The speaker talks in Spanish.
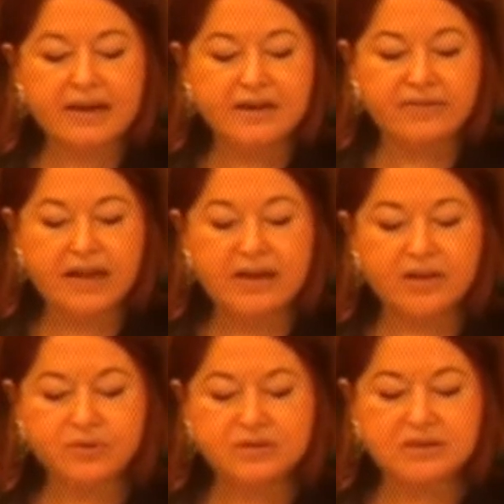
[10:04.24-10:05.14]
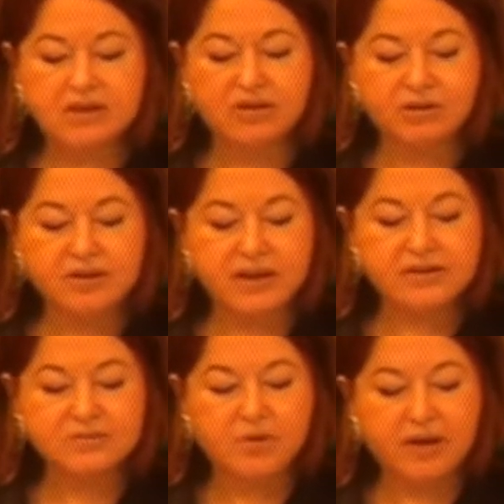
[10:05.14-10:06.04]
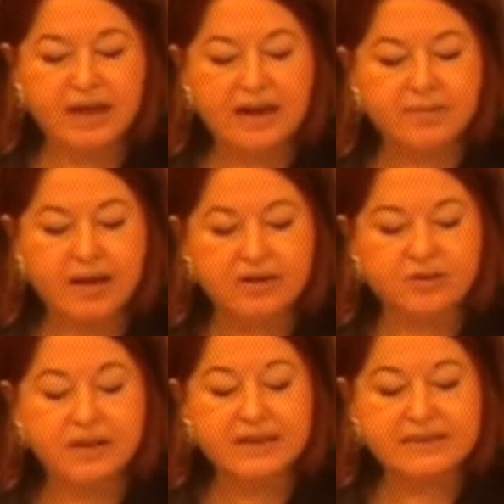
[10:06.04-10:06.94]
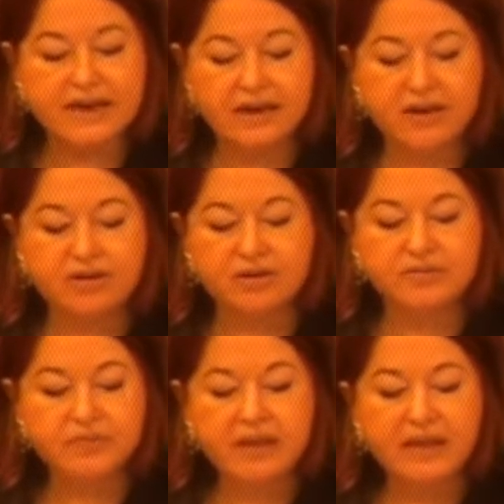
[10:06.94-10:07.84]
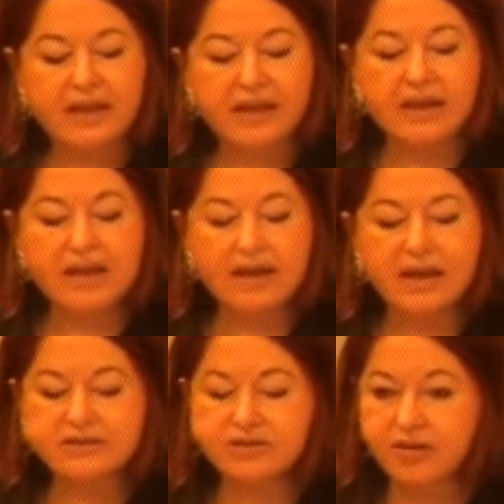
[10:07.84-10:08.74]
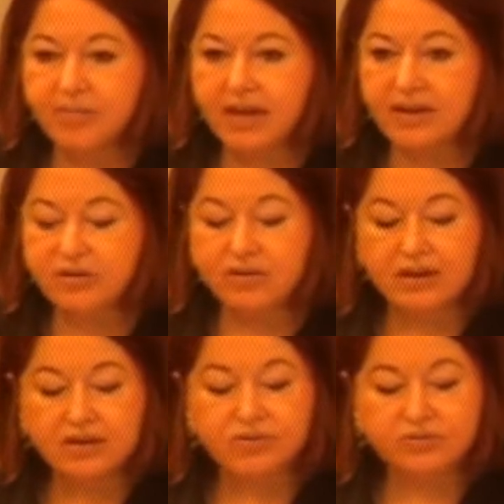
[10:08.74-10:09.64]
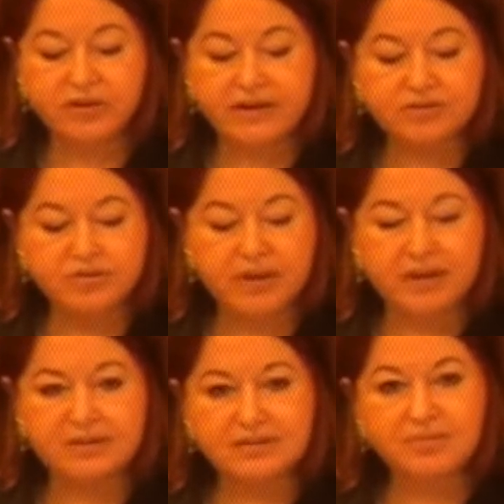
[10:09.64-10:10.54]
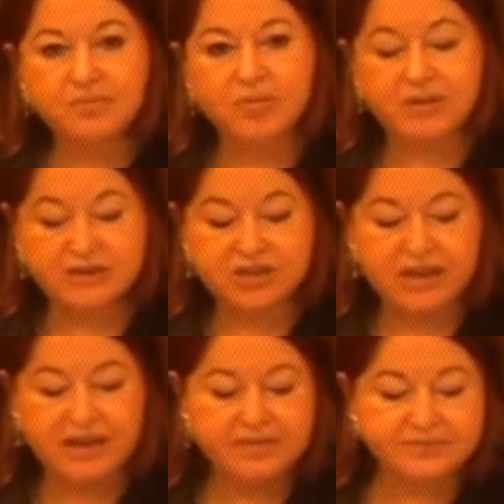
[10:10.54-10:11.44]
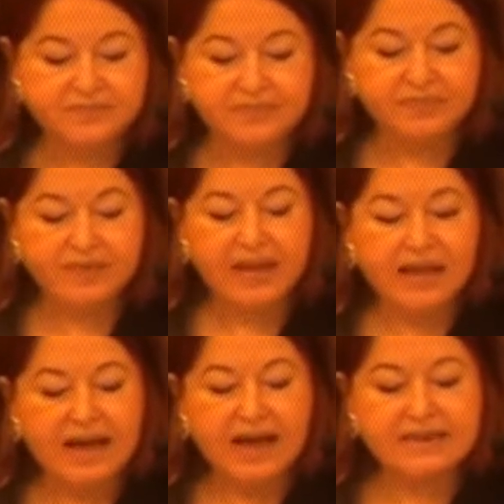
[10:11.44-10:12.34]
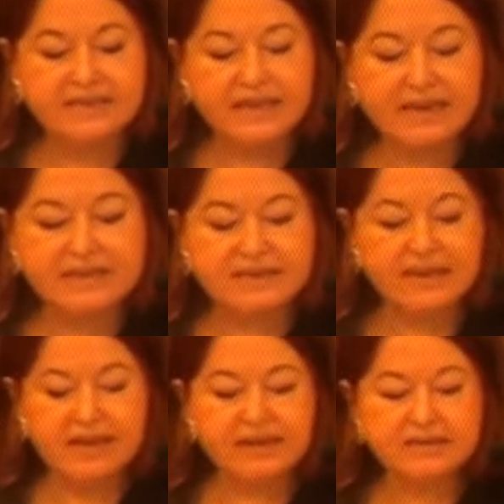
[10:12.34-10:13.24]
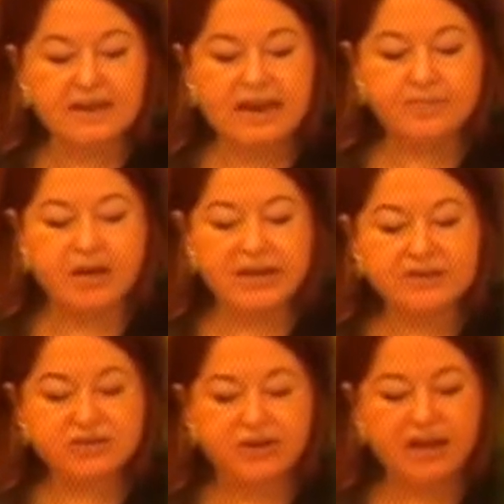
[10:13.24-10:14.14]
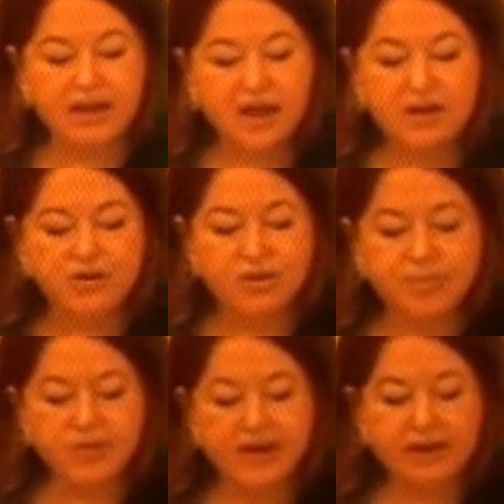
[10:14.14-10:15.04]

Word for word: nivel lingüístico es muy elevado y técnico, y escribiendo un resumen. Pobre chica. Al día siguiente la maestra no puede